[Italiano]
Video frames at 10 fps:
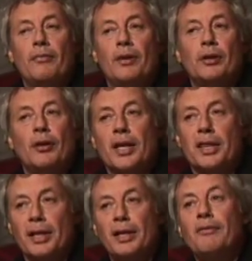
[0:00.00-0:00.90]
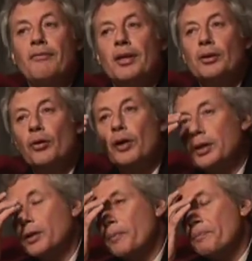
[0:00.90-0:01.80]
inventori, anzi
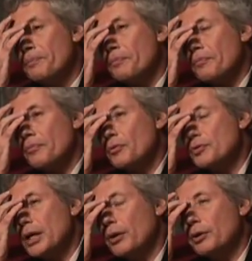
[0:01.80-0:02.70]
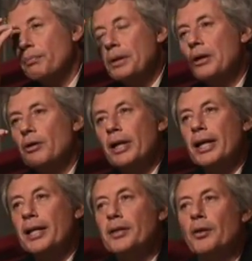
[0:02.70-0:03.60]
l'inventore di un sacco di piccole
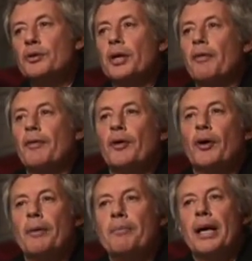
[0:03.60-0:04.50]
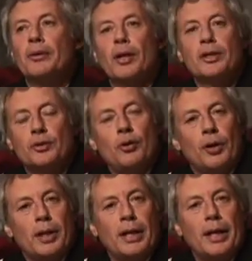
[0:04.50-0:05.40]
e grandi cose che avevano cambiato la
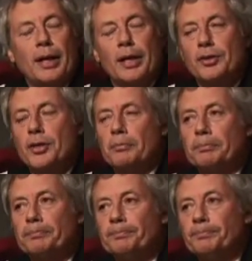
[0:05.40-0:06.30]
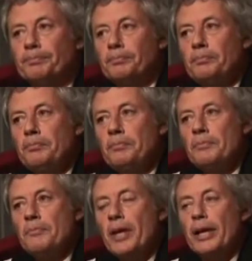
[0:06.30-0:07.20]
storia della Grecia.
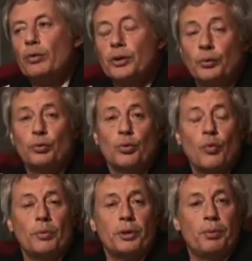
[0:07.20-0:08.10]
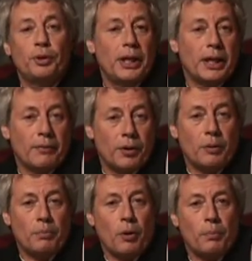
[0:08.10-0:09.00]
Era oltretutto un uomo di potere
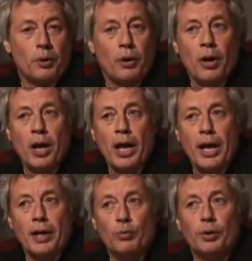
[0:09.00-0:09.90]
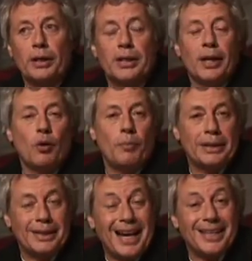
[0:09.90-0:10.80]
vero e proprio, era uno dei tre
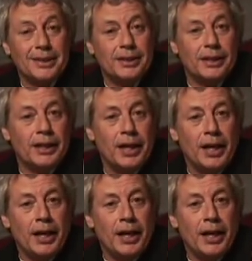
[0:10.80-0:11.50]
comandanti